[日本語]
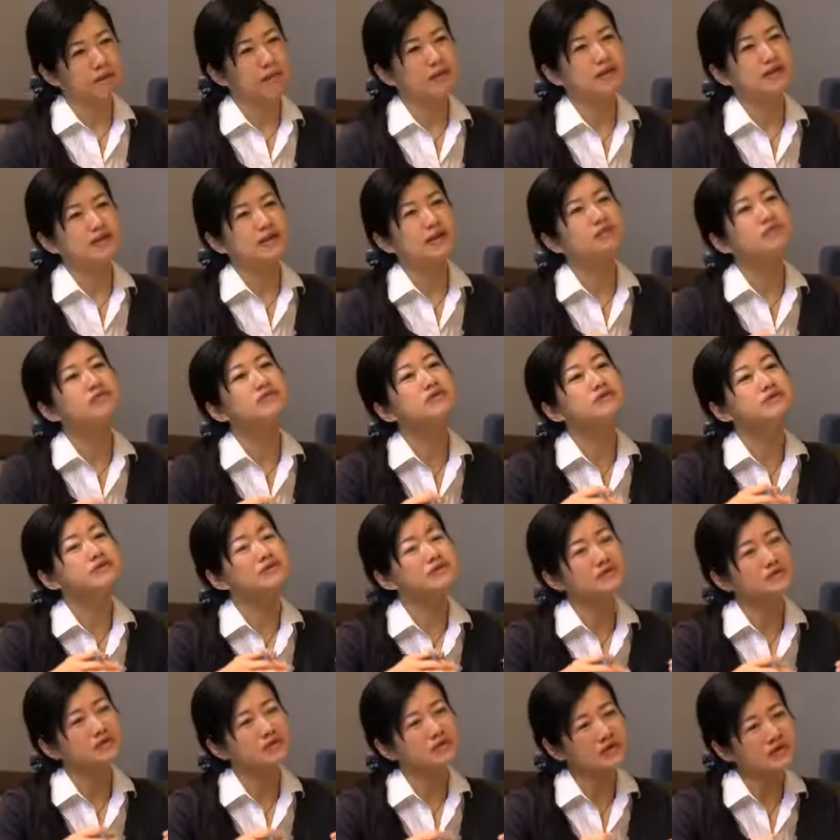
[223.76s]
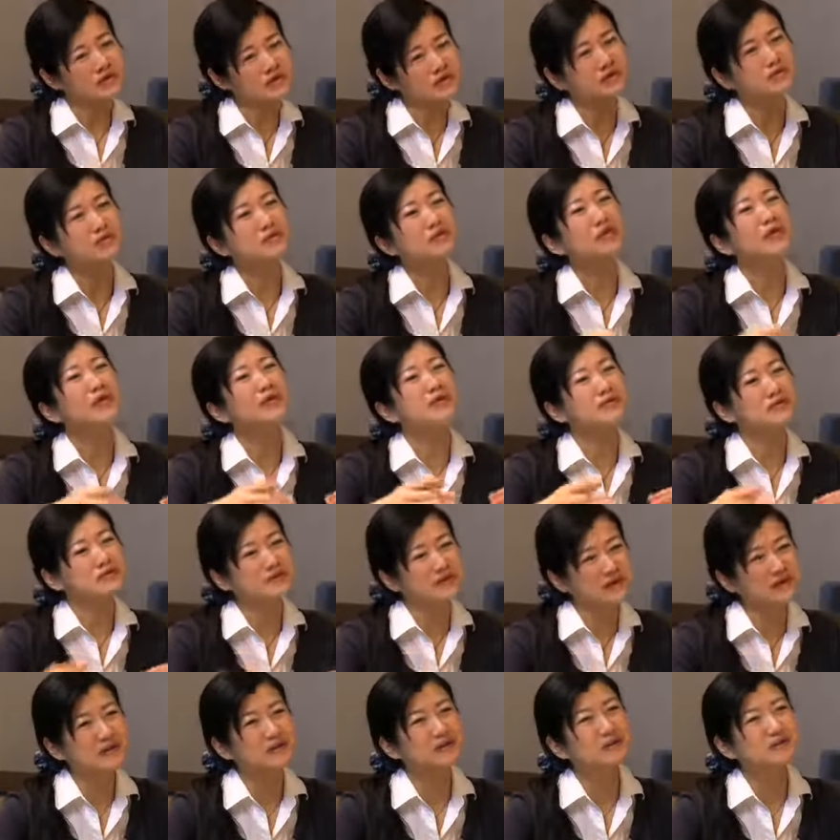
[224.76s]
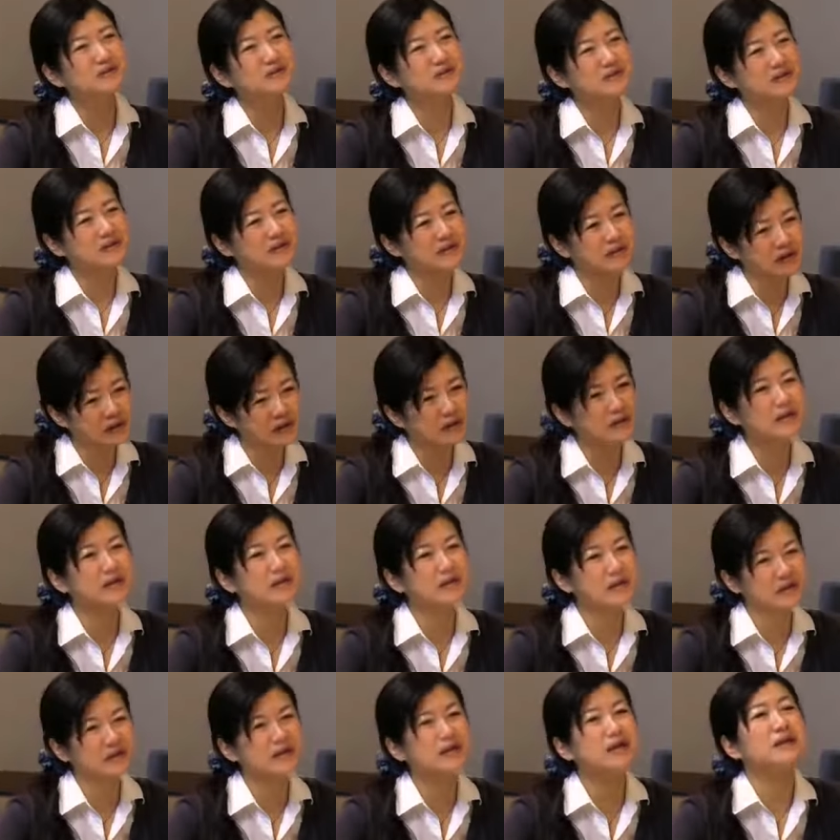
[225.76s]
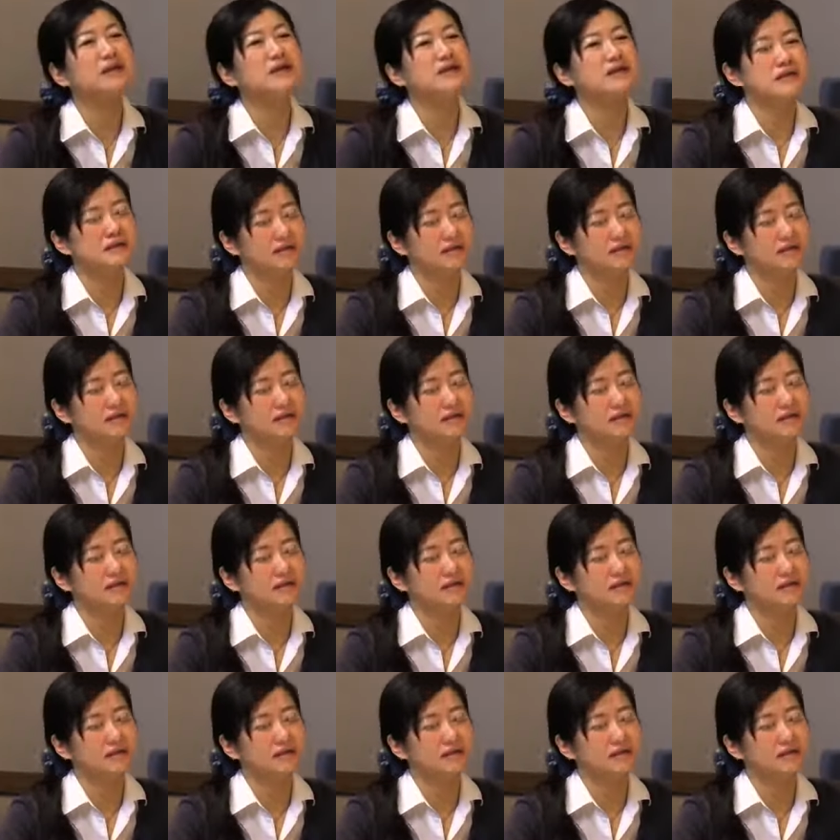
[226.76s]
っぱり3分の2を超えることはなかできなかっ